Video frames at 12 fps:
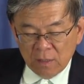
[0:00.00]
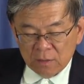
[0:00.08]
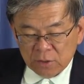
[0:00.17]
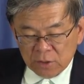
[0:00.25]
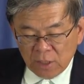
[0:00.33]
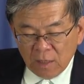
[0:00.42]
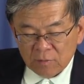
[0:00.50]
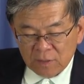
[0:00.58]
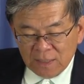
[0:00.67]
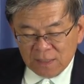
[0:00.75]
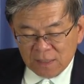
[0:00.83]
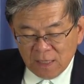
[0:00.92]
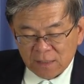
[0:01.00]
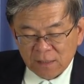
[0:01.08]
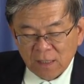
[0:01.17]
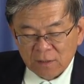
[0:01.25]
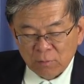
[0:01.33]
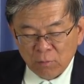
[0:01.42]
上帝写下
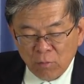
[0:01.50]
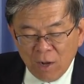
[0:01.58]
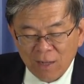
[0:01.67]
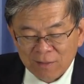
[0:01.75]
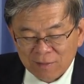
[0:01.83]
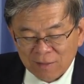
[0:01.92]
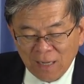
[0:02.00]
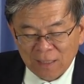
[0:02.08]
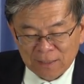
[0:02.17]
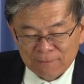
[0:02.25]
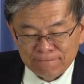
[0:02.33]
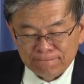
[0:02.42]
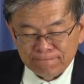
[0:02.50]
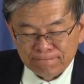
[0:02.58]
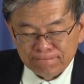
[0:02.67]
来的话的大能